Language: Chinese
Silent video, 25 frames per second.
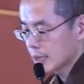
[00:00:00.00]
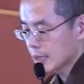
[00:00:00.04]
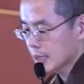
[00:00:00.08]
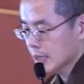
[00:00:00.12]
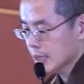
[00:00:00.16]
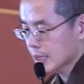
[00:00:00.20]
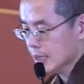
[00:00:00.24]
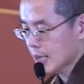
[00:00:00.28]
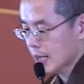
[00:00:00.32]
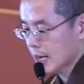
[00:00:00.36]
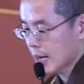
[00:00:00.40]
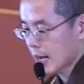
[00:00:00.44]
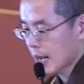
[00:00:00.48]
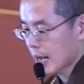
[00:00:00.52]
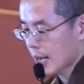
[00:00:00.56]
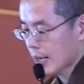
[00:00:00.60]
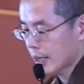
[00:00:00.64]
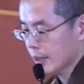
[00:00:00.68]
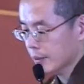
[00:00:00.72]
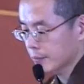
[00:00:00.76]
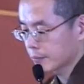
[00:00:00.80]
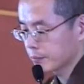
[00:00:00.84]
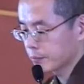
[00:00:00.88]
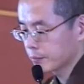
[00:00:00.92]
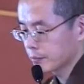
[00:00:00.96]
接下
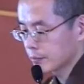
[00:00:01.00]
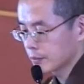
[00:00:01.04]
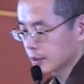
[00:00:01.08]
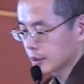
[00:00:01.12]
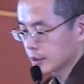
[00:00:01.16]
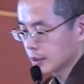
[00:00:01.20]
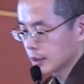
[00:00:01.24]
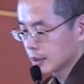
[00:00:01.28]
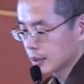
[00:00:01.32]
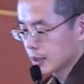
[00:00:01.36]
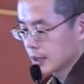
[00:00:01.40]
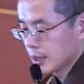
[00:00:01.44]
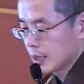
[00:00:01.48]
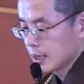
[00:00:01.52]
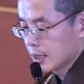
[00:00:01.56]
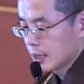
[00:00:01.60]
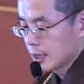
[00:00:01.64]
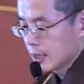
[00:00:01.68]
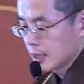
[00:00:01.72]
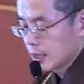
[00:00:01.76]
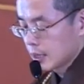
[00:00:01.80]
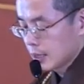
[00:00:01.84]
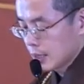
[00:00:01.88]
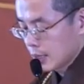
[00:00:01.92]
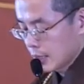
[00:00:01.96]
来，
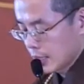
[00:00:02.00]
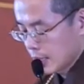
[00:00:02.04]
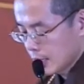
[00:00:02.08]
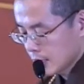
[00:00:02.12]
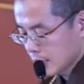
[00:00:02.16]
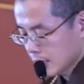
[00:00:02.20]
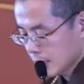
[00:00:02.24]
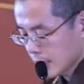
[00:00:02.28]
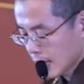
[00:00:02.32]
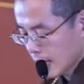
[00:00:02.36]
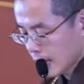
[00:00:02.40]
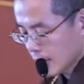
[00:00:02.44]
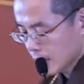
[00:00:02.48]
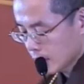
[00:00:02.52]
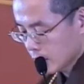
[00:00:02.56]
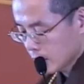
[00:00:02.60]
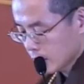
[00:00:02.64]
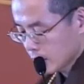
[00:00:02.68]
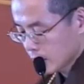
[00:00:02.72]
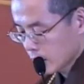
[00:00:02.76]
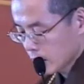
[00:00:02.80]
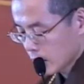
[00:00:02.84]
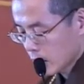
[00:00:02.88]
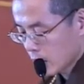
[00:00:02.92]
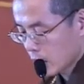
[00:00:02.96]
银山
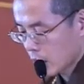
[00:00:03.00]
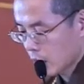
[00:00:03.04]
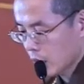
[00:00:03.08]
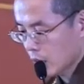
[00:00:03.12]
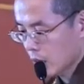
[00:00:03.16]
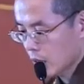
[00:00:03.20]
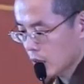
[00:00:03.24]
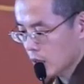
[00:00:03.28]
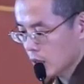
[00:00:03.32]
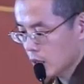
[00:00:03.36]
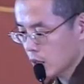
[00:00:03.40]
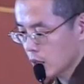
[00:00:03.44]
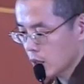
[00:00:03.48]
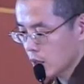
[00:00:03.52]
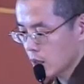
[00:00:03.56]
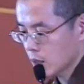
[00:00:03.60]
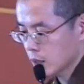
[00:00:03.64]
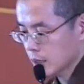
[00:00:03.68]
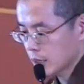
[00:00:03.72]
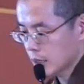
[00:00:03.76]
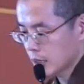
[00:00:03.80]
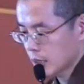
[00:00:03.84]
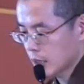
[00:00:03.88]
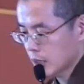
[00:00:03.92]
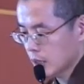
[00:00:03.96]
和
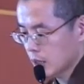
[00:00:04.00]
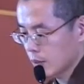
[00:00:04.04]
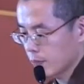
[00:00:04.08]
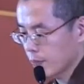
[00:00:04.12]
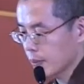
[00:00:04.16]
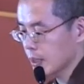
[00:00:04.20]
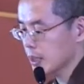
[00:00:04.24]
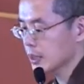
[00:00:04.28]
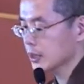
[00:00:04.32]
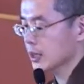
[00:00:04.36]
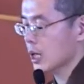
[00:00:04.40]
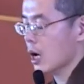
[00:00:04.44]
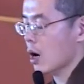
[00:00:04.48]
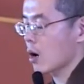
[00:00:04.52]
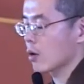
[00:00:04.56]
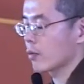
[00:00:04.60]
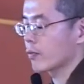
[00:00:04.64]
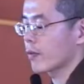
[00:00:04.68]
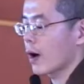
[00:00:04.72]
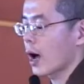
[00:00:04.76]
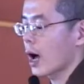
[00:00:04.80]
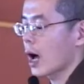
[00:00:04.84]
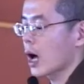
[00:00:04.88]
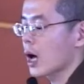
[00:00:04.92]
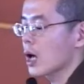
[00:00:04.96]
起兵讨
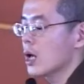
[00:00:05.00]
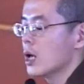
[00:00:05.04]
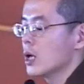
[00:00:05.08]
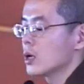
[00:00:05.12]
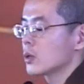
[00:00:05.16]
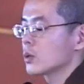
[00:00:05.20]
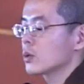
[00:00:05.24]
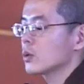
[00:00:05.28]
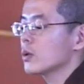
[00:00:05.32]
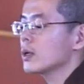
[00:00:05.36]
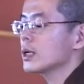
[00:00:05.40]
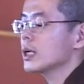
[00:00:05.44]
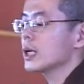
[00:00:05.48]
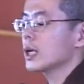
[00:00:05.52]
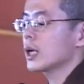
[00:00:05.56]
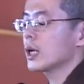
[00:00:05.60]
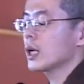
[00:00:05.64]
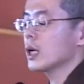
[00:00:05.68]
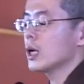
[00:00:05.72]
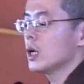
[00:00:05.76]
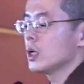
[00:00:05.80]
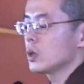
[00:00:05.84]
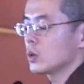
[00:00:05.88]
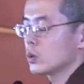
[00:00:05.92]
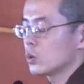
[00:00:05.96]
伐，所
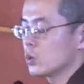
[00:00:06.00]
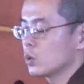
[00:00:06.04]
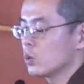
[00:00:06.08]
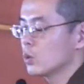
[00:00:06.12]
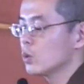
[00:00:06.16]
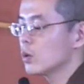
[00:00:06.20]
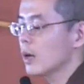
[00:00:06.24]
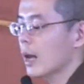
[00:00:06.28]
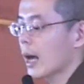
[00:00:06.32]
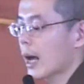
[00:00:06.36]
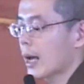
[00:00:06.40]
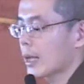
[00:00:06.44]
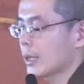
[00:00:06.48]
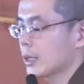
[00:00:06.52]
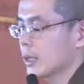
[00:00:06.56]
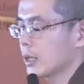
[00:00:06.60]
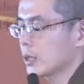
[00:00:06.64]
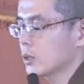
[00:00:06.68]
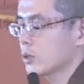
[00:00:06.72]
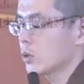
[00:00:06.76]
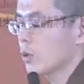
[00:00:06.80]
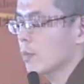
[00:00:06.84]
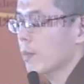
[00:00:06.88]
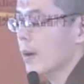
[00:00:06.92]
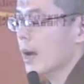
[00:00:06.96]
以如来呢
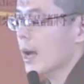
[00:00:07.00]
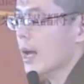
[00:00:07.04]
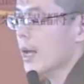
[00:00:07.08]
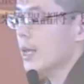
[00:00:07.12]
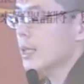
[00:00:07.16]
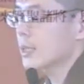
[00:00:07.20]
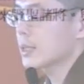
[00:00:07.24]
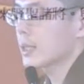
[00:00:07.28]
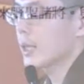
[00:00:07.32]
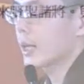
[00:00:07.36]
就派